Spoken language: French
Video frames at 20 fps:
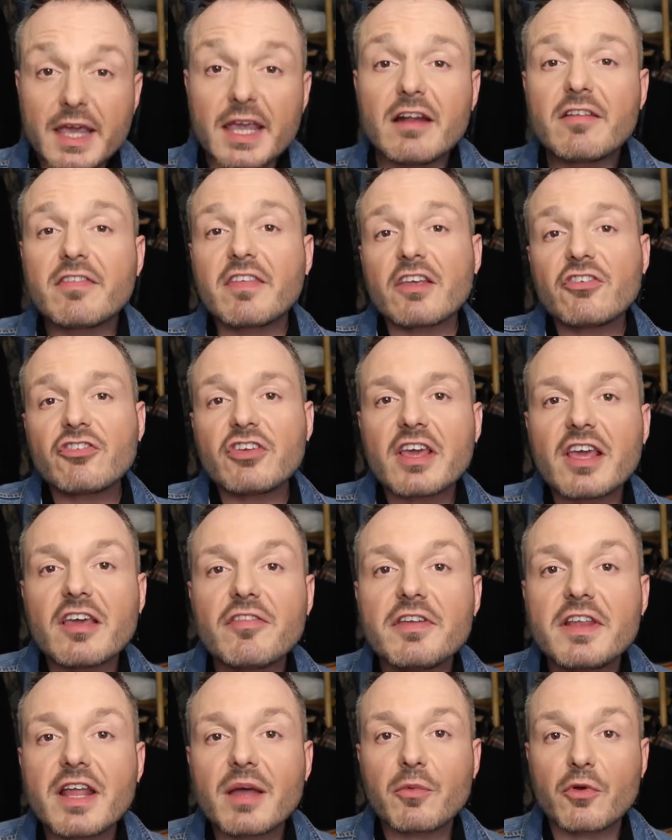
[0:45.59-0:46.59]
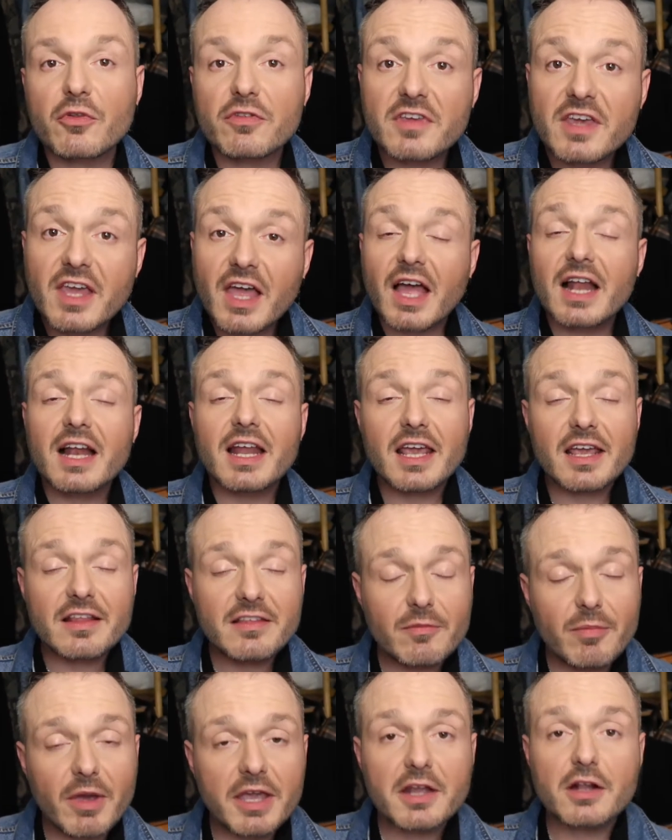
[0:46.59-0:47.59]
Il s'agit évidemment d'Igral et
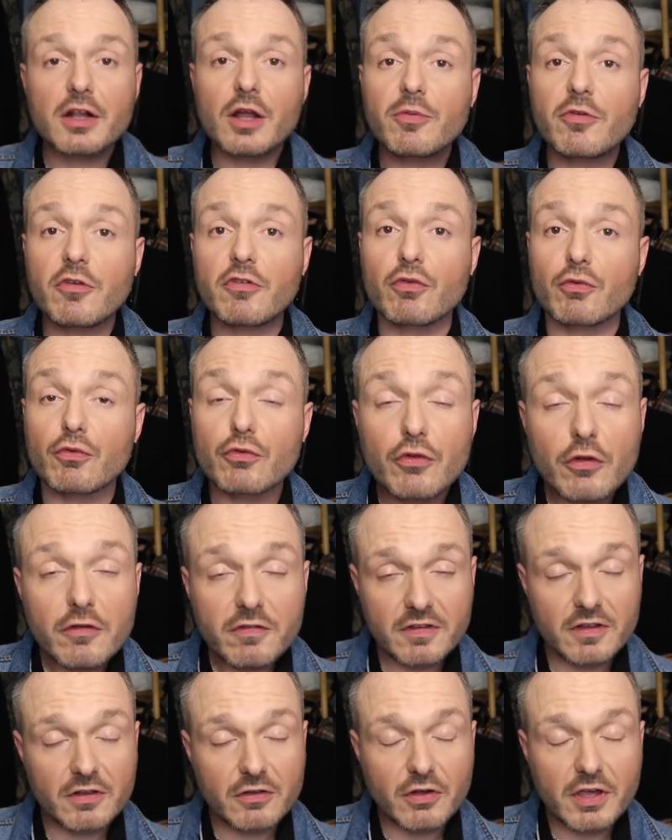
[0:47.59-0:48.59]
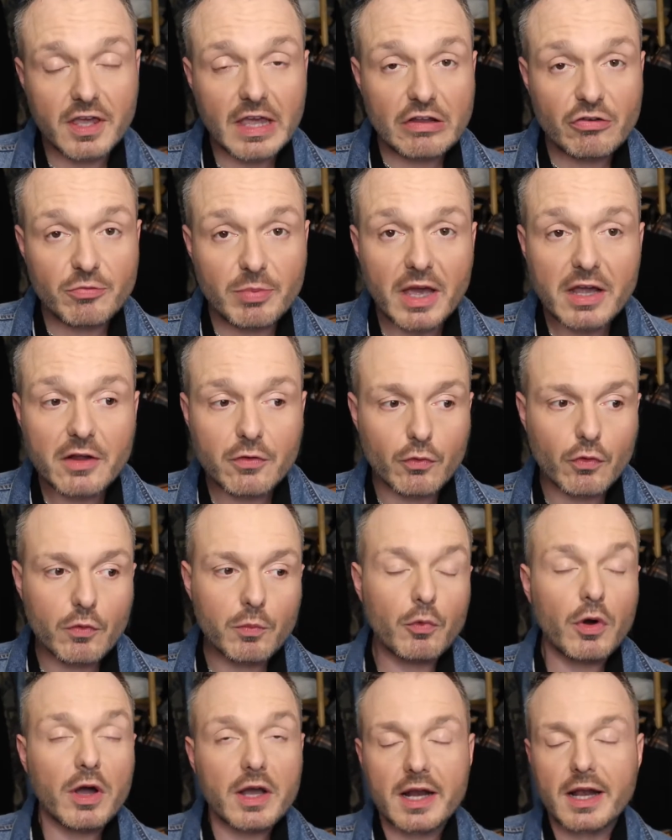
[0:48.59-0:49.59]
d'eBay Club, ce sont deux sites de cashback,
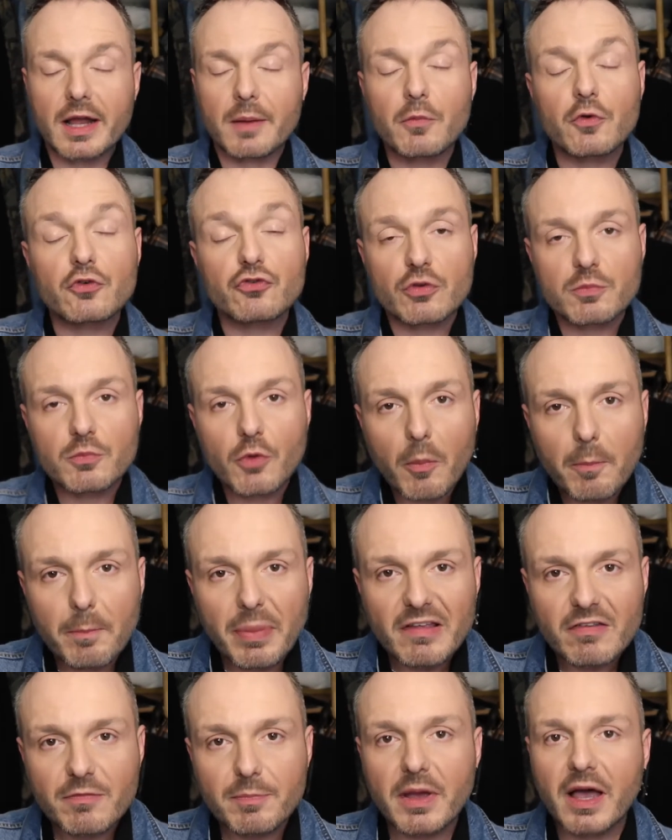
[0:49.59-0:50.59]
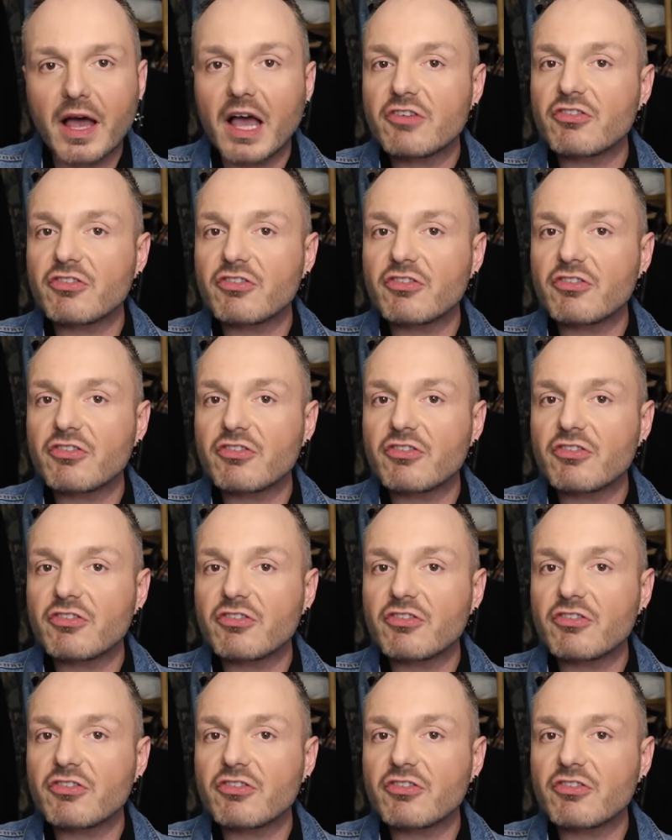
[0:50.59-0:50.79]
donc moi clairement je ne m'en passe pas.